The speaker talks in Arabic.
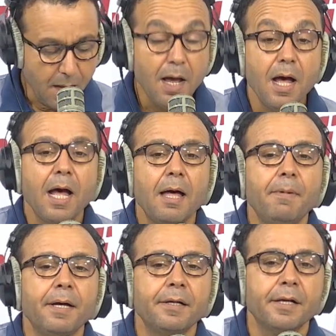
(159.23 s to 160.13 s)

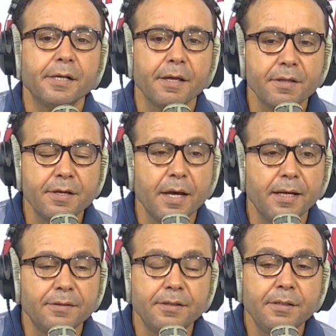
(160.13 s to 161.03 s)
أخبارنا الرياضية
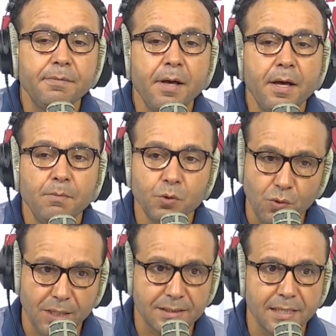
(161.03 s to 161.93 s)
ديما
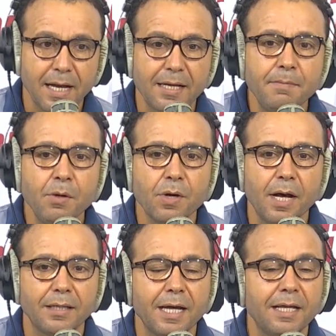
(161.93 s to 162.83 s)
متواصلة على
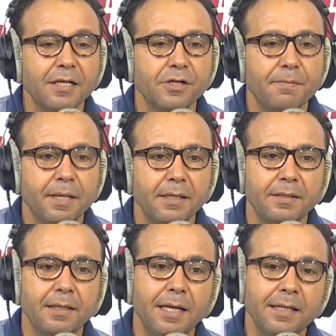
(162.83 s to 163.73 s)
موقعنا على شبكة
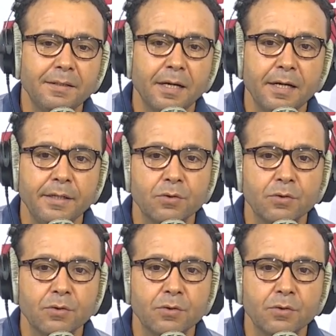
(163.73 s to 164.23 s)
الإنترنت